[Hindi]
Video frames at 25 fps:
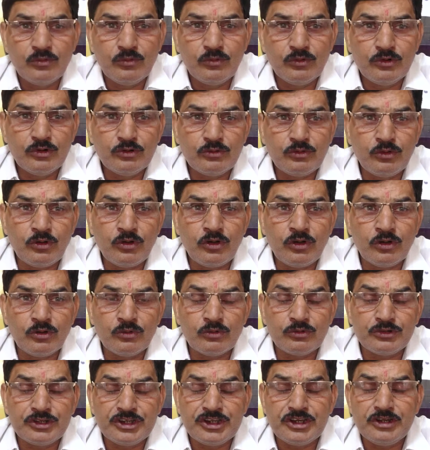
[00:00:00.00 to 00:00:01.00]
उनको
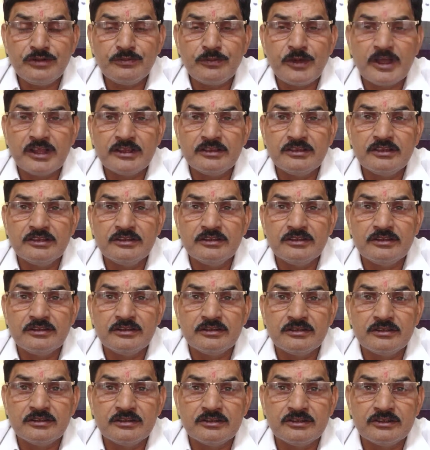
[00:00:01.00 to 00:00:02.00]
रूटीनबद्ध
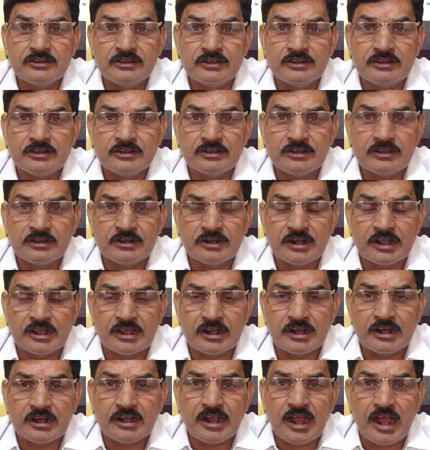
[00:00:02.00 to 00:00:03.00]

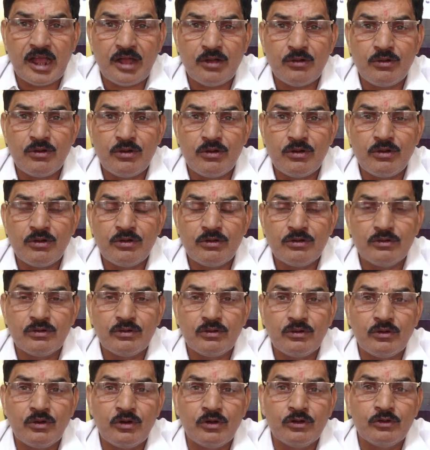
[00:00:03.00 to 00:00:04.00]
रख रखाव हो
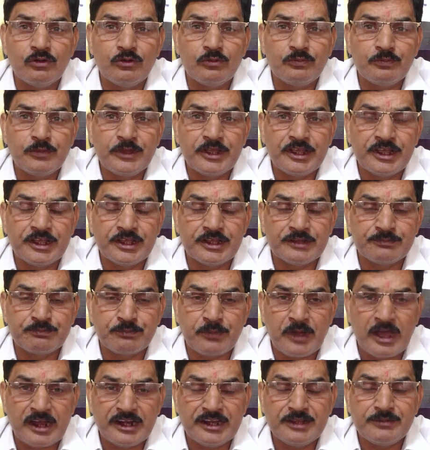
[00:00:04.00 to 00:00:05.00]
और उन पर
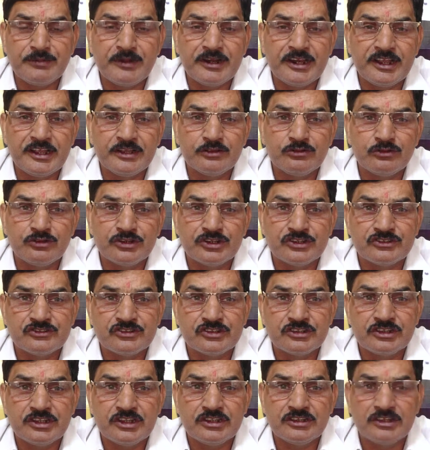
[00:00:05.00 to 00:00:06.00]
पानी बने तो
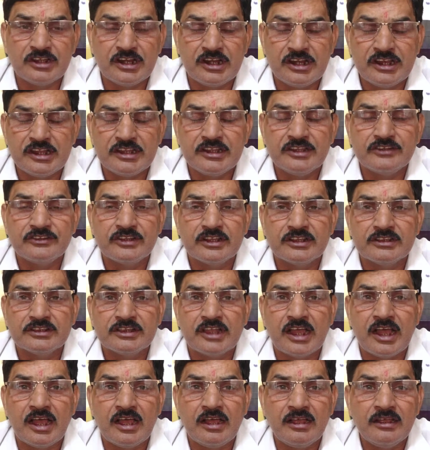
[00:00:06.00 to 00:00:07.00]
निश्चित ही दिल्ली की
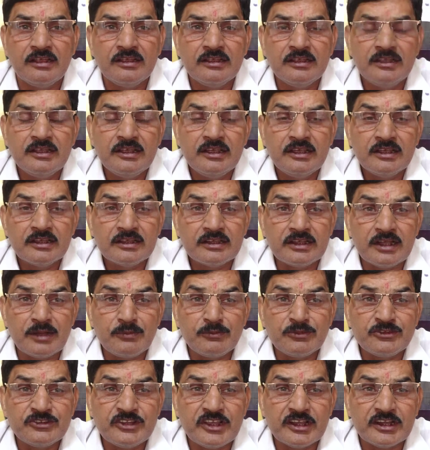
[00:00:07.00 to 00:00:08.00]
जनता
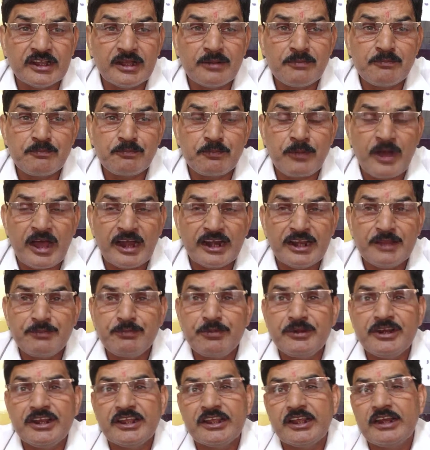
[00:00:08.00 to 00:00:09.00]
कम से कम पानी
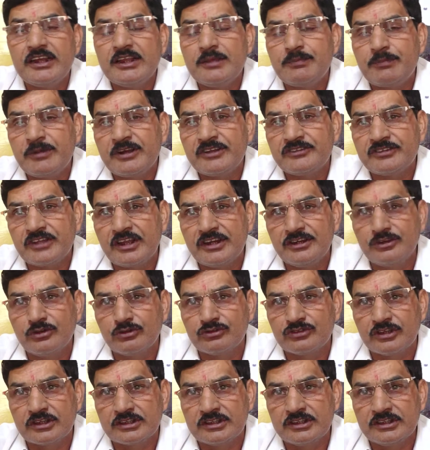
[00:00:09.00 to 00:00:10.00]
पीने के लिए परेशानी
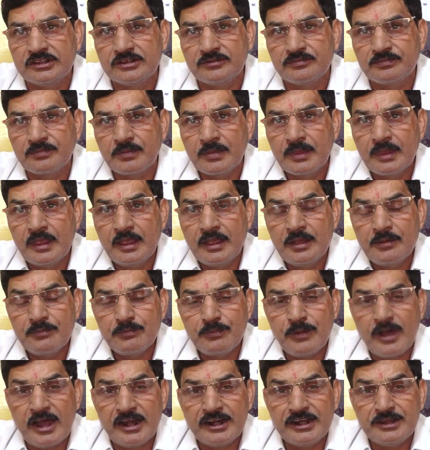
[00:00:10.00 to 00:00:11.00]
हो सकती
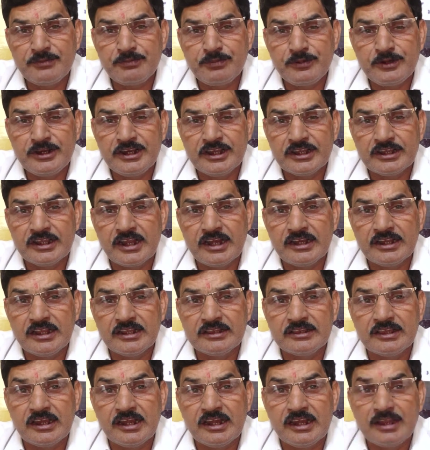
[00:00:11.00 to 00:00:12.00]
पानी पीने के लिए
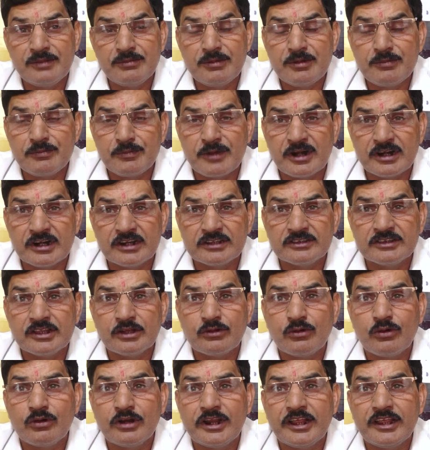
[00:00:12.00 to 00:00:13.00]
दिल्ली में मर्डर
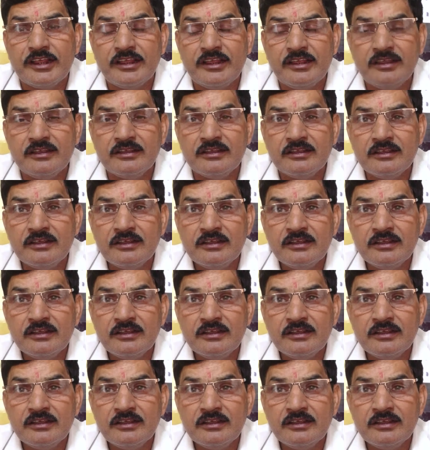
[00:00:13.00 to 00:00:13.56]
तक हो रहे हैं